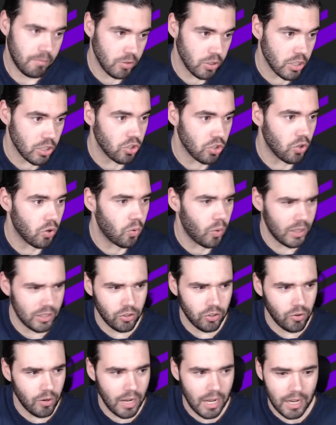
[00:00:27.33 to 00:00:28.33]
pues
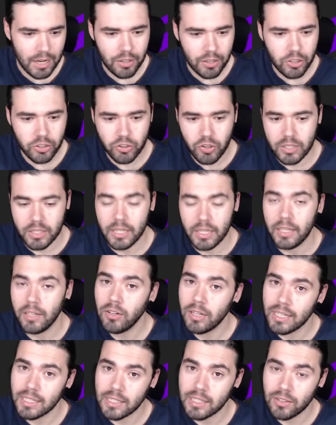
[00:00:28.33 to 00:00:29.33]
cuatro años o así,
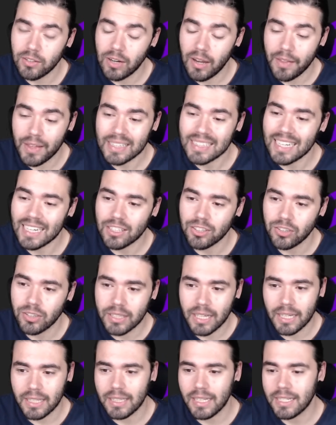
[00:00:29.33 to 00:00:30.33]
¿no? Que ha sido la de Attack on
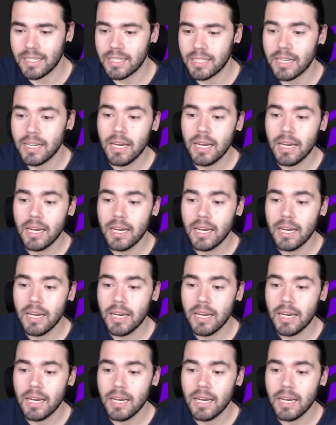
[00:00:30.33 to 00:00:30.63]
Titans.